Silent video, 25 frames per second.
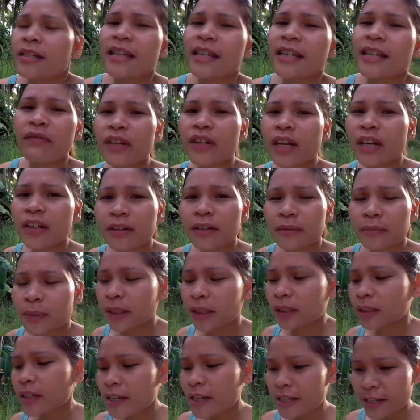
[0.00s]
700
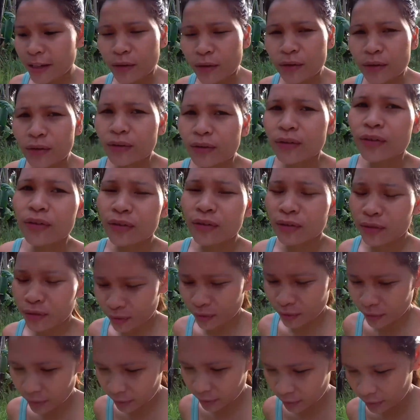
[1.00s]
meters siguro.
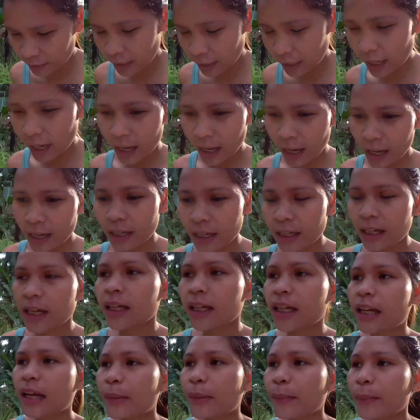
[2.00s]

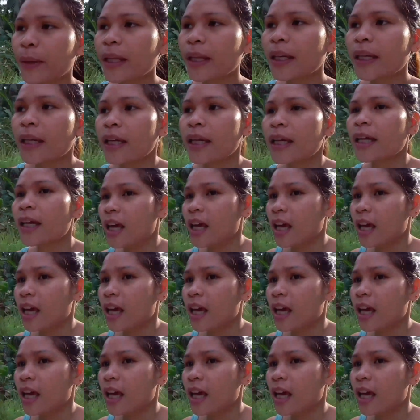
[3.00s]
Lalakarin lang namin.